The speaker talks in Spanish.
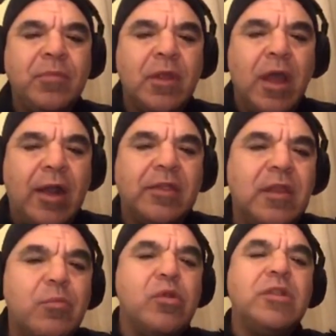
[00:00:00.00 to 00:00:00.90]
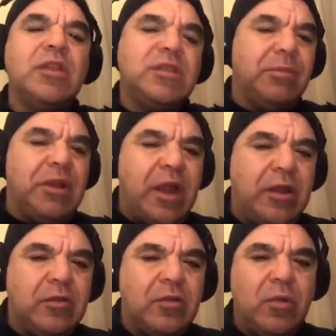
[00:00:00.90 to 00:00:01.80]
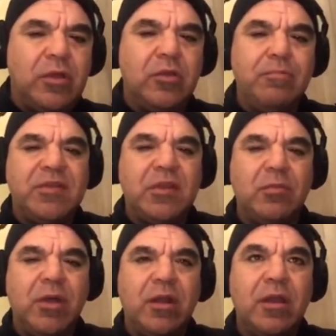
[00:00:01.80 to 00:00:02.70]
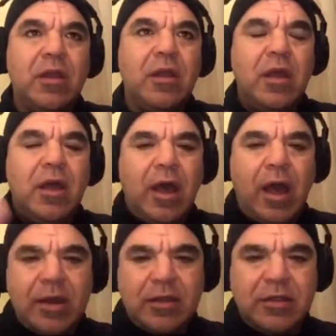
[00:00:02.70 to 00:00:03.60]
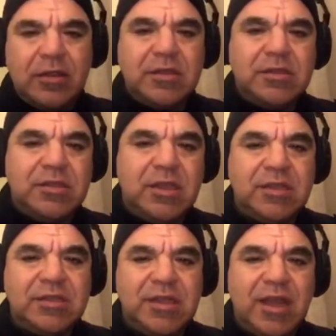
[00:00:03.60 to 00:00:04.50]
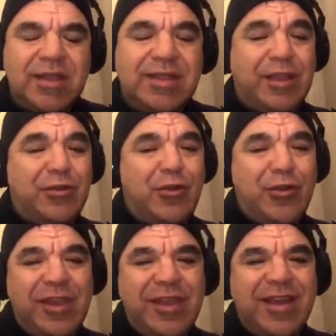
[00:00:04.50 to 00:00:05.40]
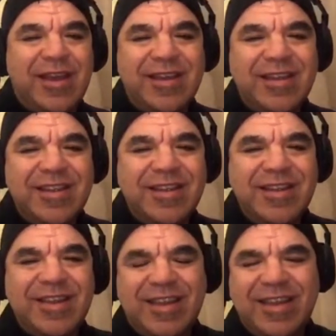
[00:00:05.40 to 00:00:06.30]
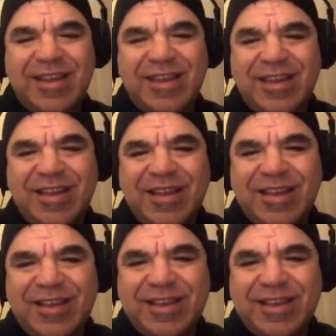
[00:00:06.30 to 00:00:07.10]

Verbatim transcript: arte multidisciplinario, cuando empieza a tomar arte, ciencia, tecnología, eh, mm.